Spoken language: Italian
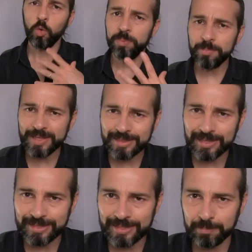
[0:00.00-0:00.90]

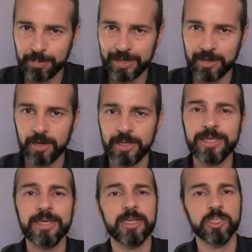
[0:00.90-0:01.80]
Complimentati per
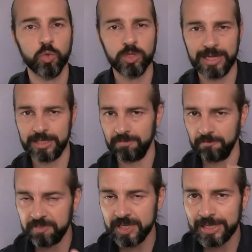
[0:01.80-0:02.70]
i risultati,
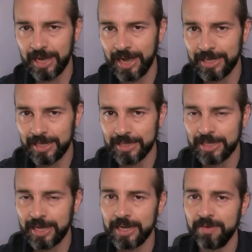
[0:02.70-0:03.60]
invita ad
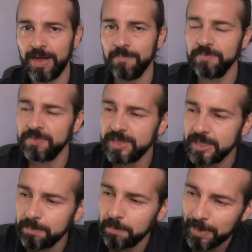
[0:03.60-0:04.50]
andare
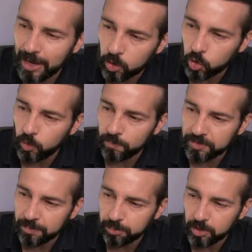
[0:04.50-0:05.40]
avanti, ma
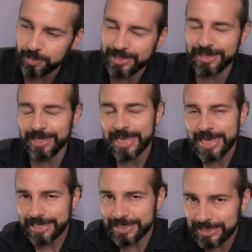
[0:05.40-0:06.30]
contemporaneamente
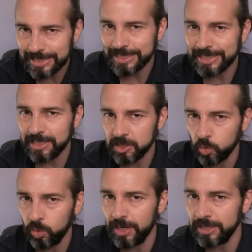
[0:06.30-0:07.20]
insisti
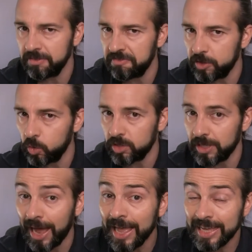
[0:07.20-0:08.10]
sulle
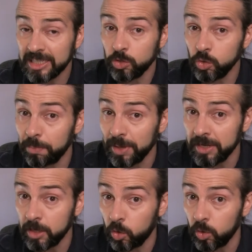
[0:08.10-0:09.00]
difficoltà e sui
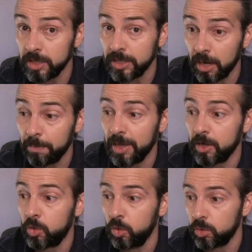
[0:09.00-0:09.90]
pericoli del
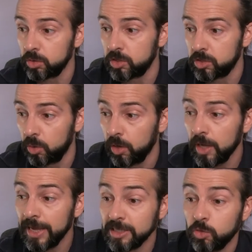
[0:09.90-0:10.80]
percorso
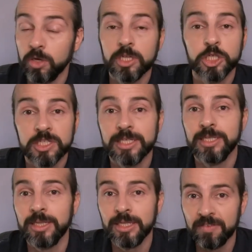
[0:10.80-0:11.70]
e sulla
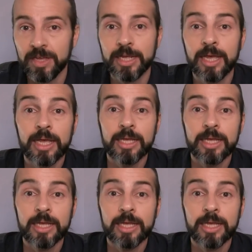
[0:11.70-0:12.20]
necessità di avere